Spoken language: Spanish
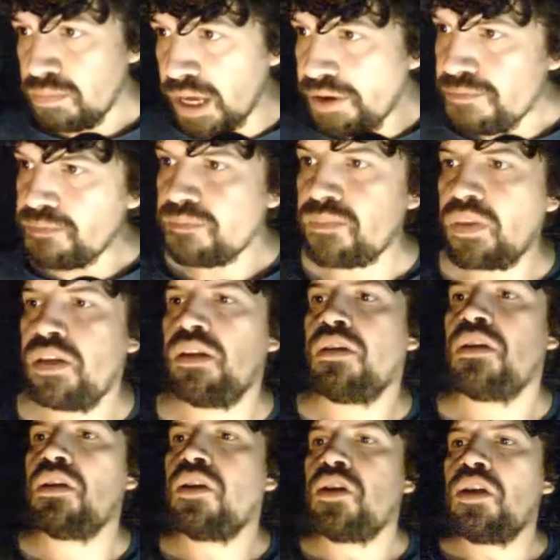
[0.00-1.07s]
Bien.
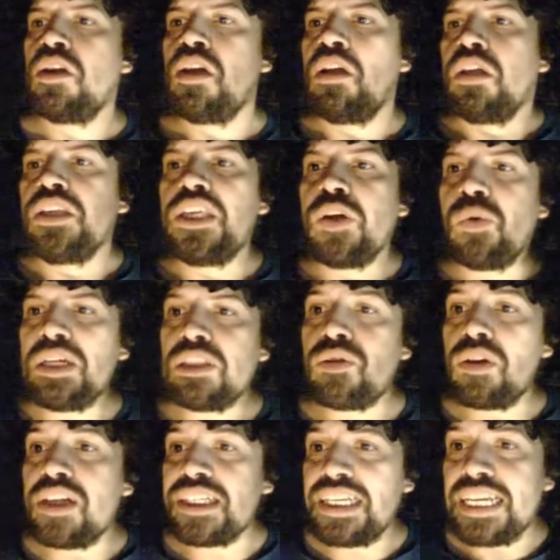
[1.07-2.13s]
Y en
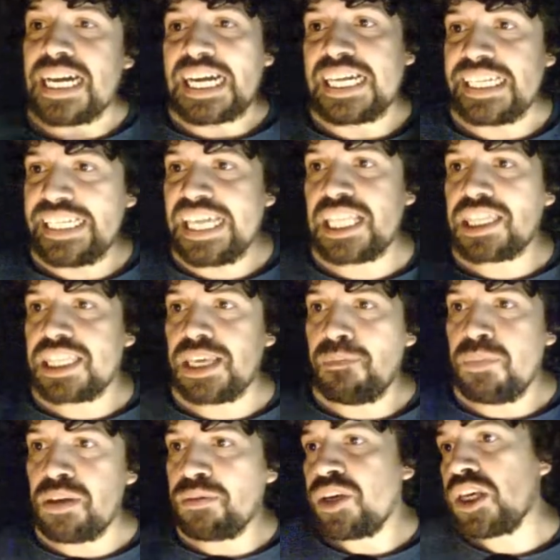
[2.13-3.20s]
cuanto a que la calidad de
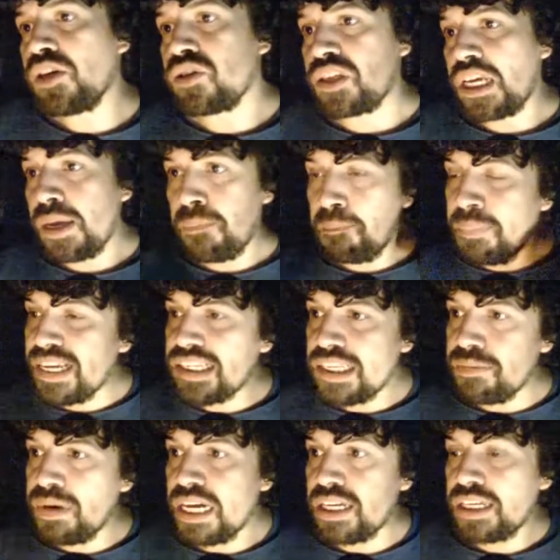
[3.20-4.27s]
mis videos es
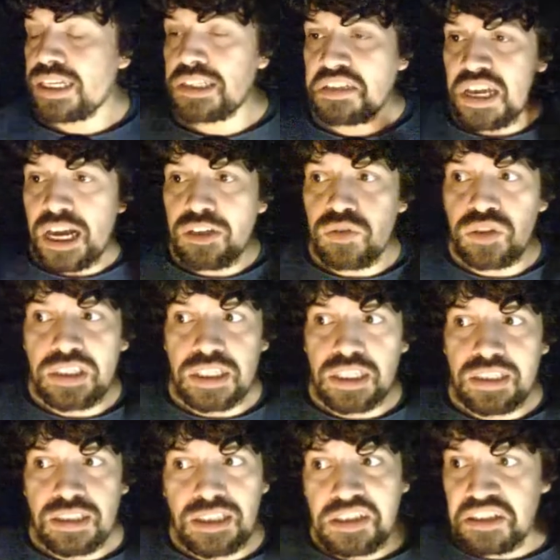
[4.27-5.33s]
pésima, es algo
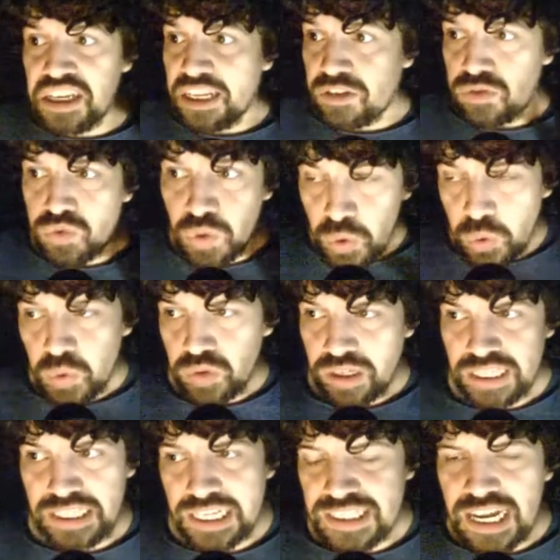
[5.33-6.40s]
que dices tú,
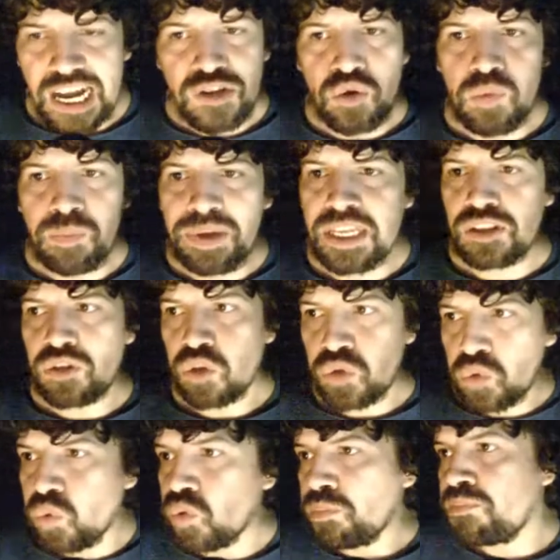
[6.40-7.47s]
estás asumiendo
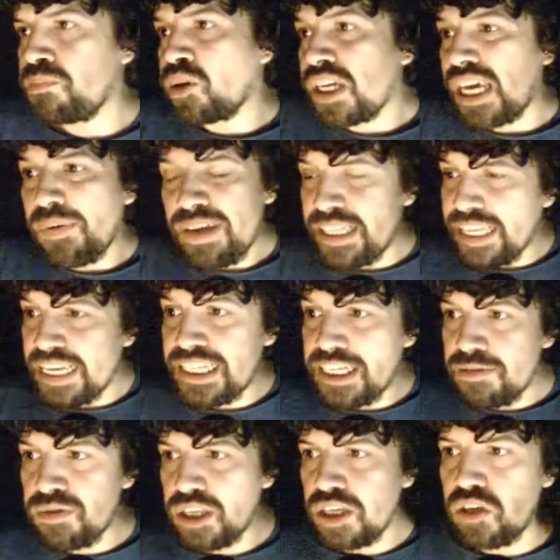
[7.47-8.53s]
tú, porque viste
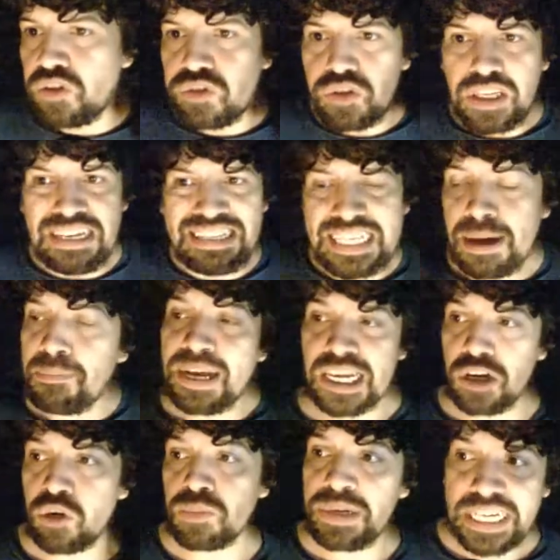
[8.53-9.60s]
ese video que está
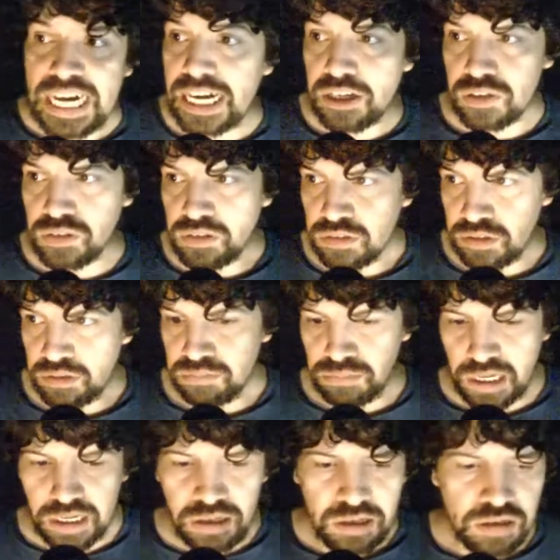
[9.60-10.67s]
mal iluminado,
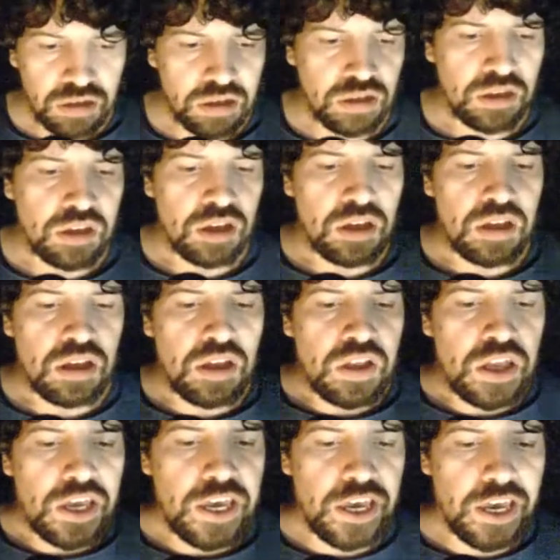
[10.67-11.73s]
¿bien?
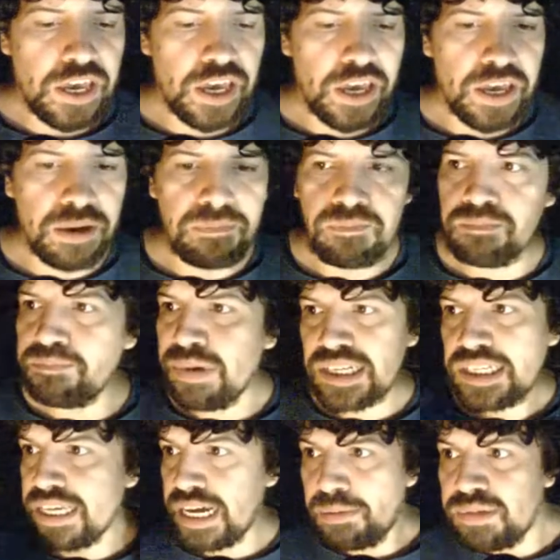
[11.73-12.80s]
Eh,
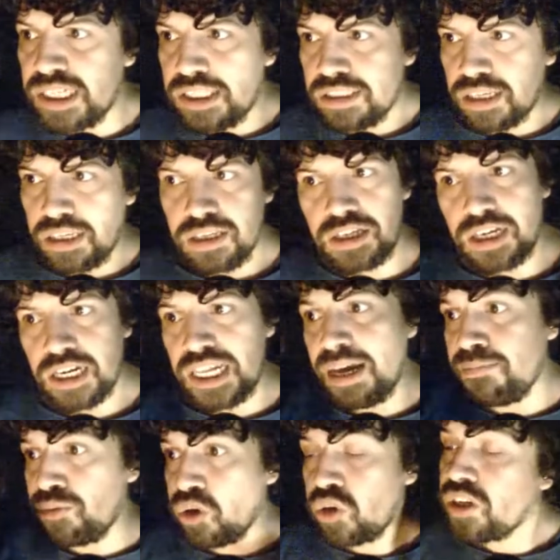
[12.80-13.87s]
básicamente, en
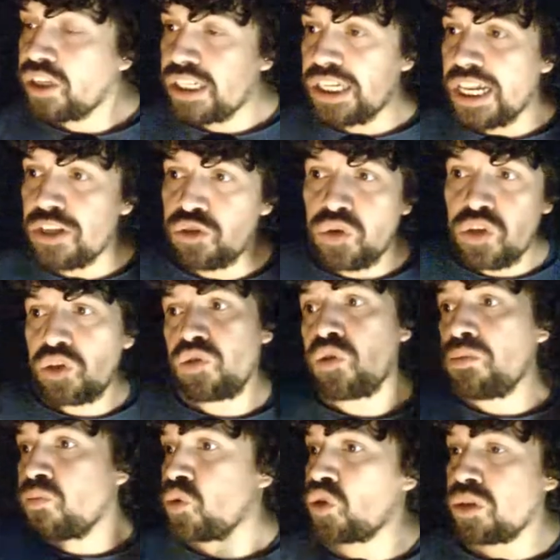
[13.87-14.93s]
realidad por lo general yo le
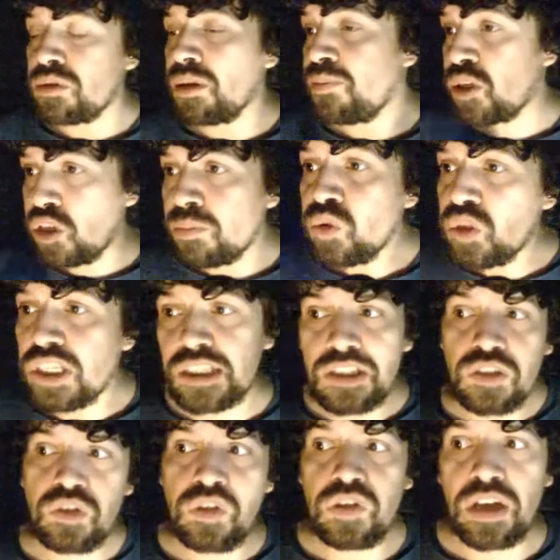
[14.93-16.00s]
doy mucho, le presto mucha
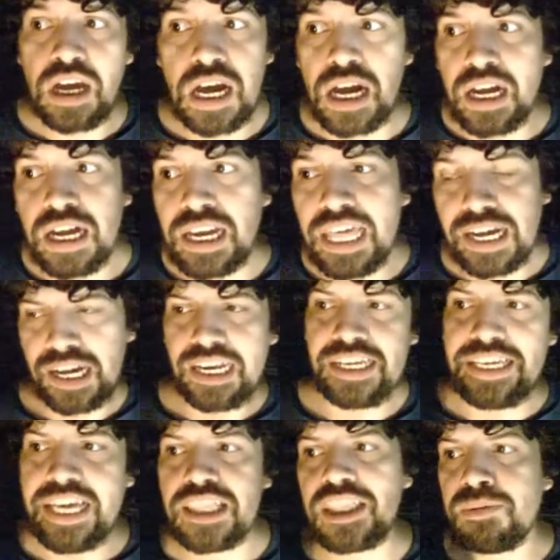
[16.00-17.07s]
atención a, la
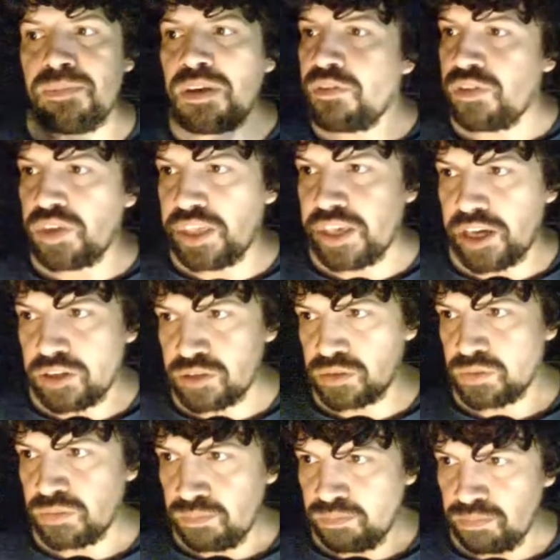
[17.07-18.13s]
calidad de mis
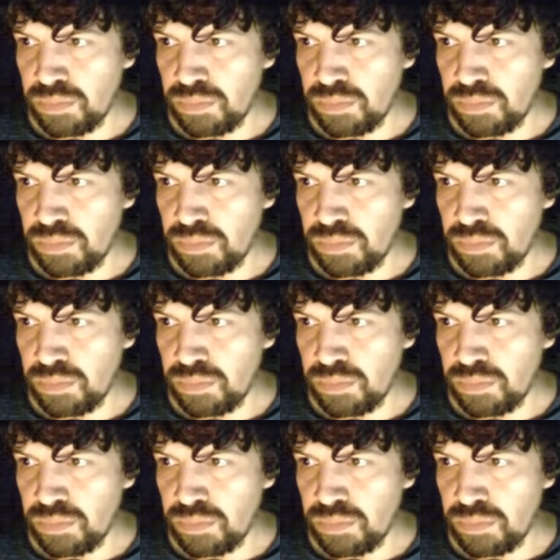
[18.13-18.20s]
videos.